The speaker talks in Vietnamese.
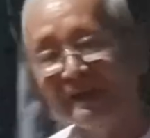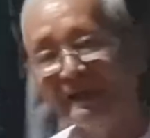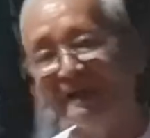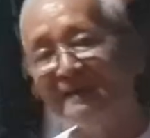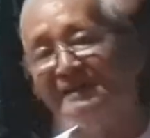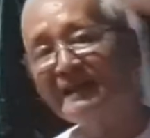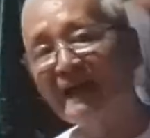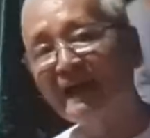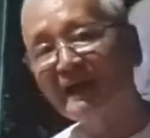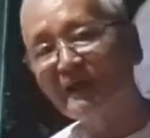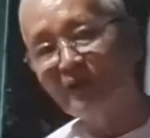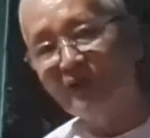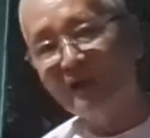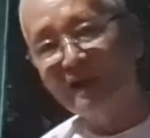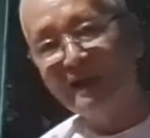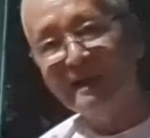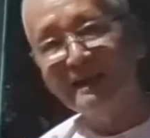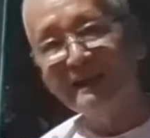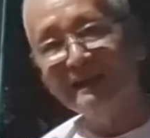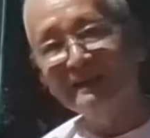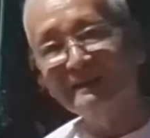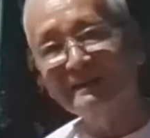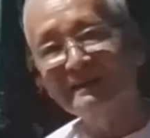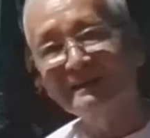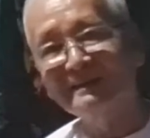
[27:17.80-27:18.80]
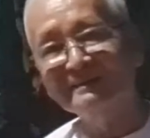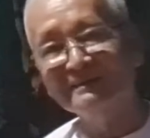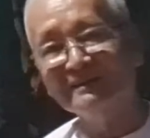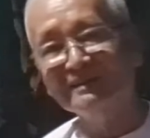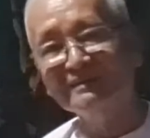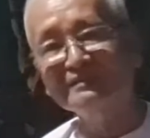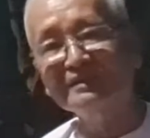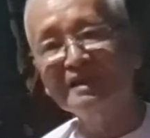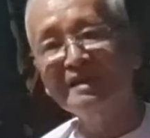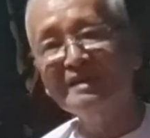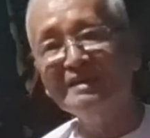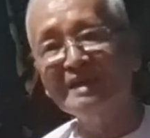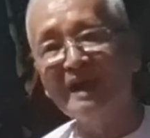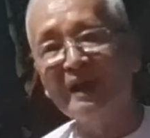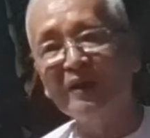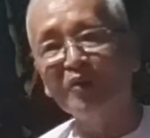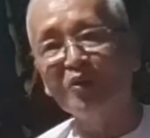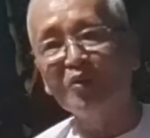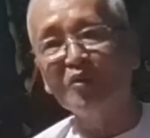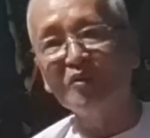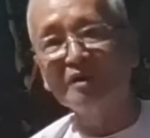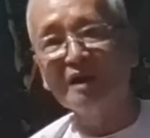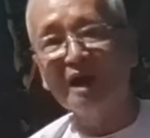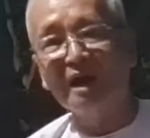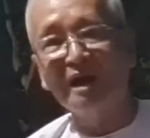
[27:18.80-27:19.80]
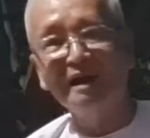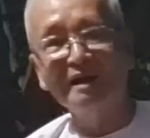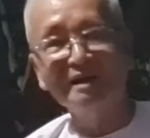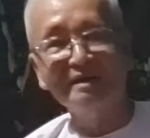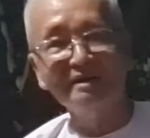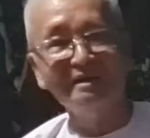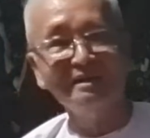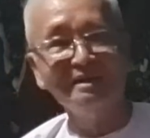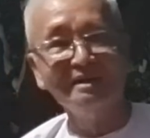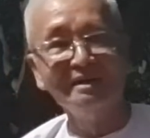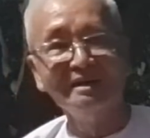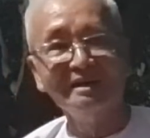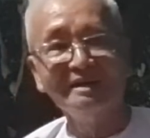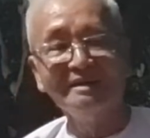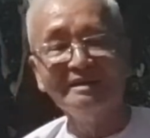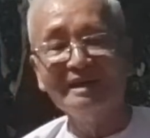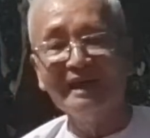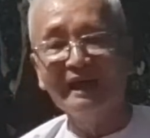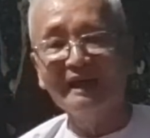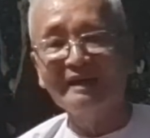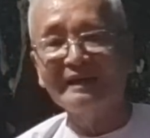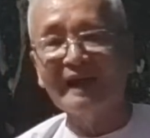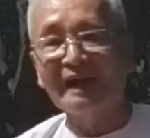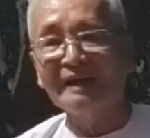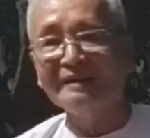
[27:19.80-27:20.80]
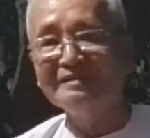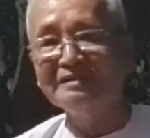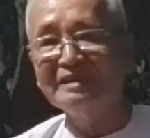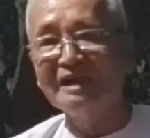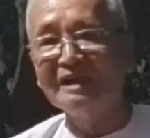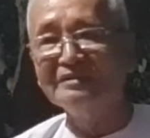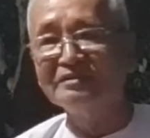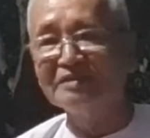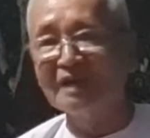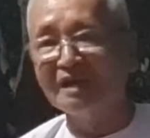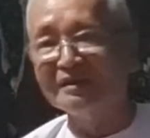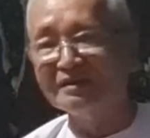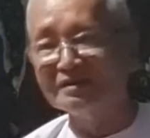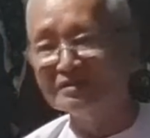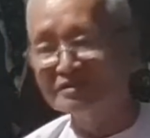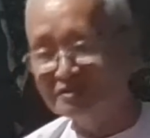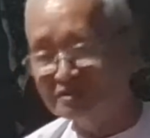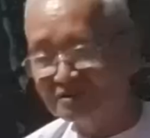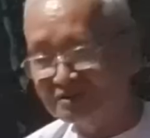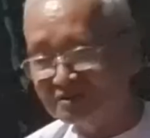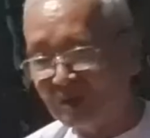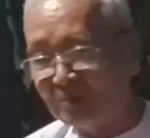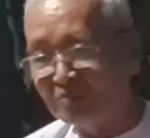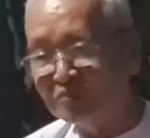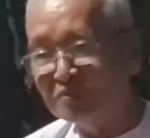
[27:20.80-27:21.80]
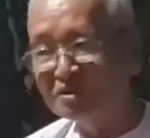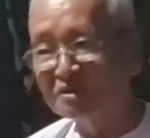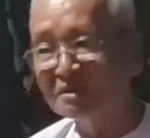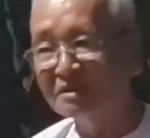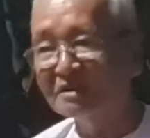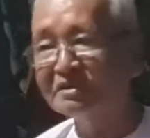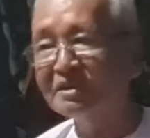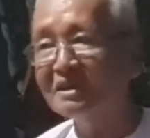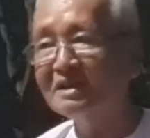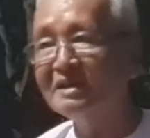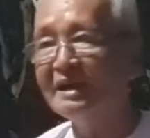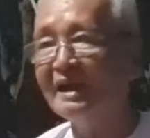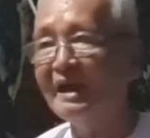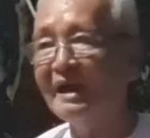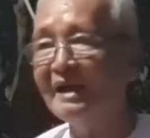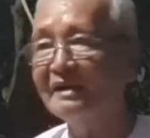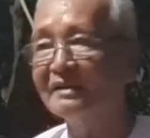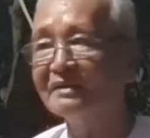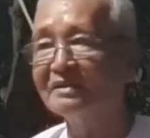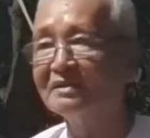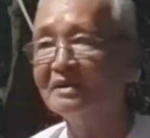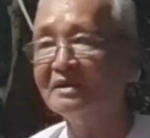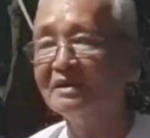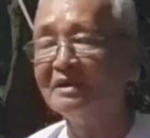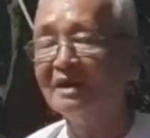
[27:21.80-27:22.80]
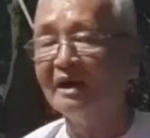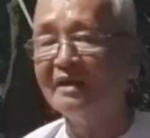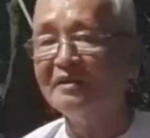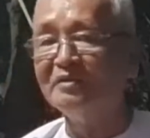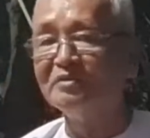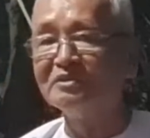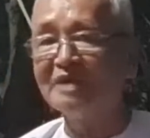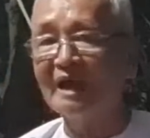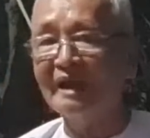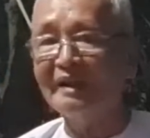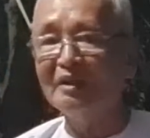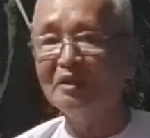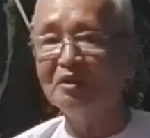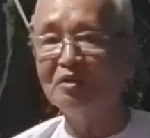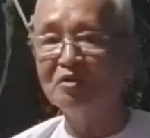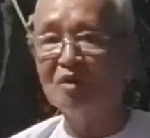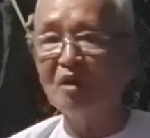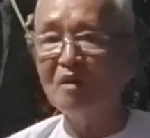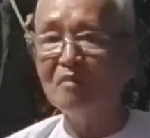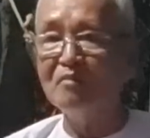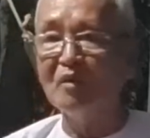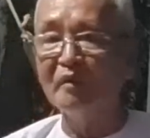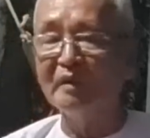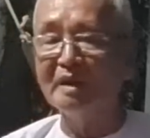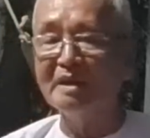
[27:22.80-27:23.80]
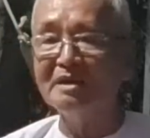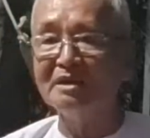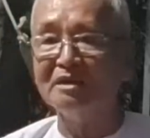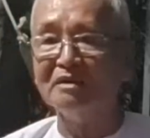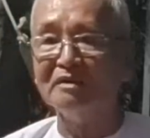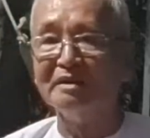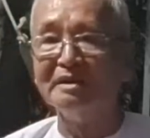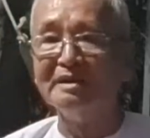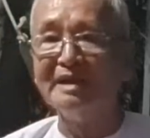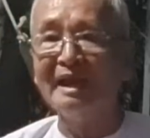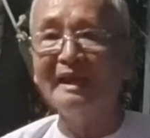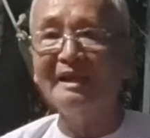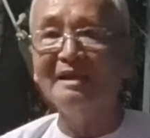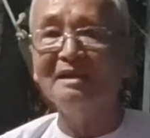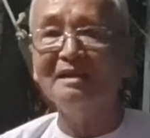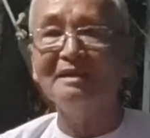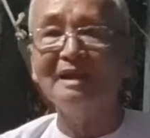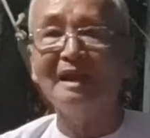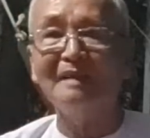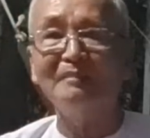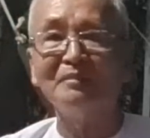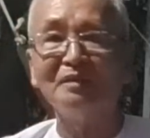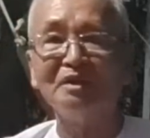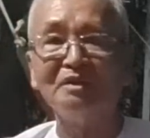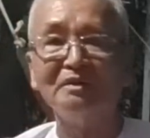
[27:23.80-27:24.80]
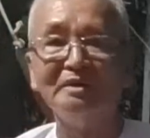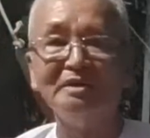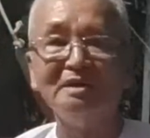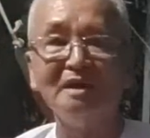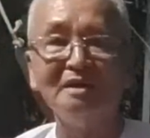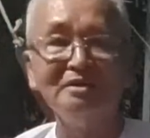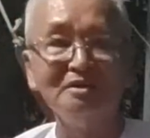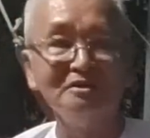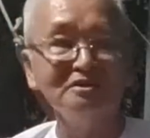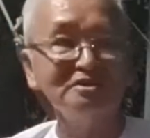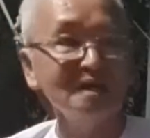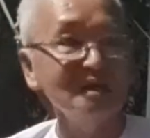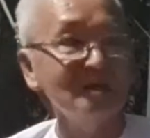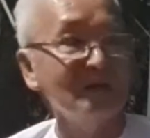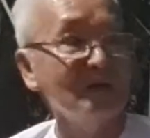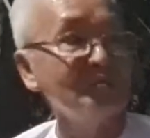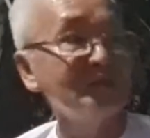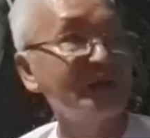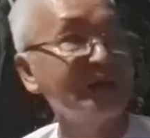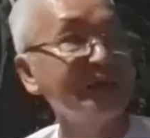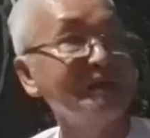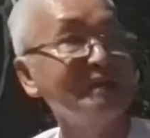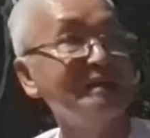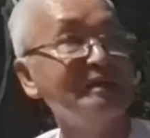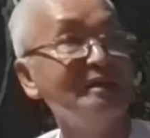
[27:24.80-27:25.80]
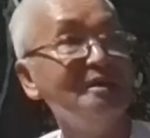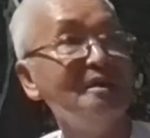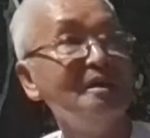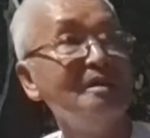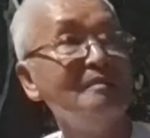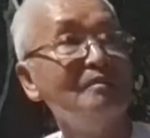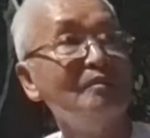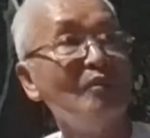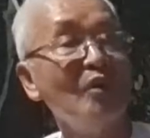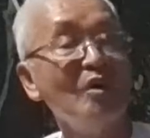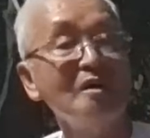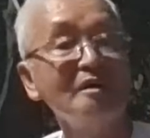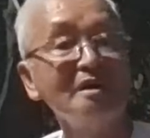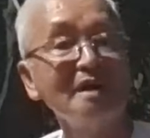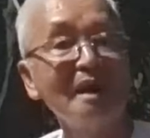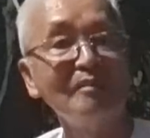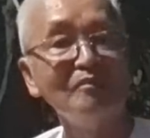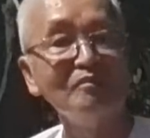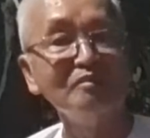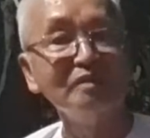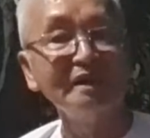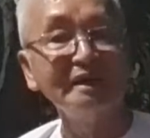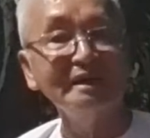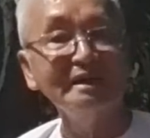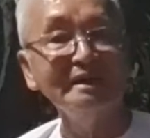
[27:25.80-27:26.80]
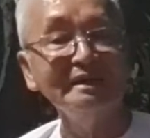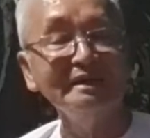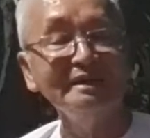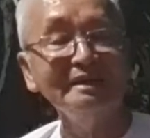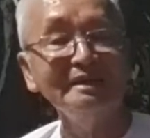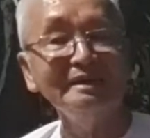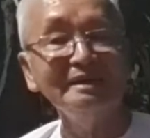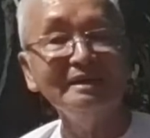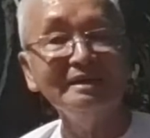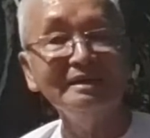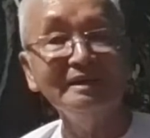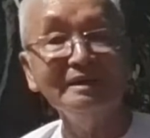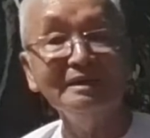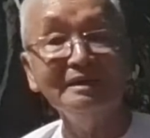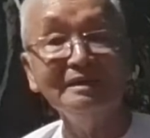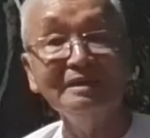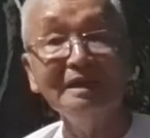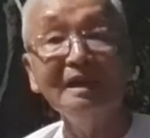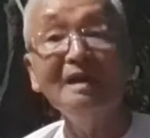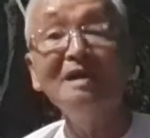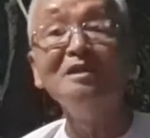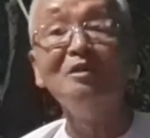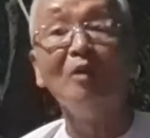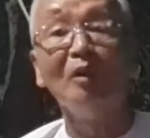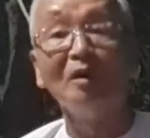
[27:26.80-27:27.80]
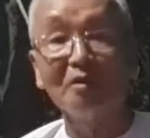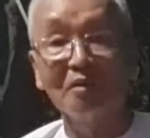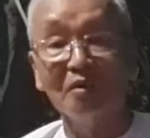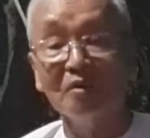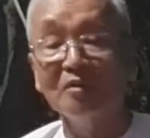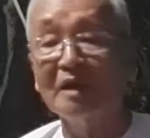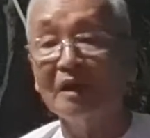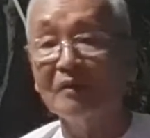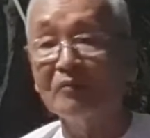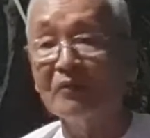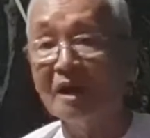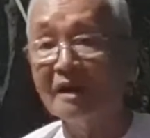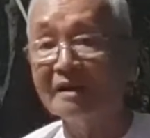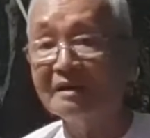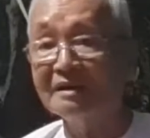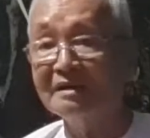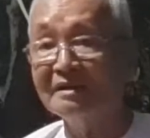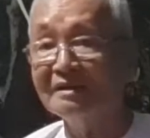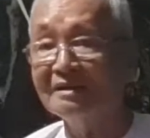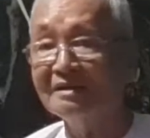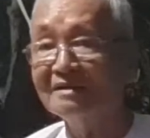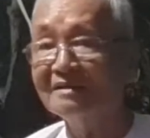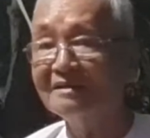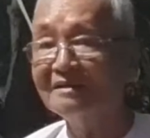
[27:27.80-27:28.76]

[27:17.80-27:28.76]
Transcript: hiện đại quá được đi vào cuộc đời và cận nhân tình sống giữa thế gian hình thành cho một cái người đang làm người ở giữa xã hội này buộc lòng cái cái cái cái giới luật của đạo Phật đó,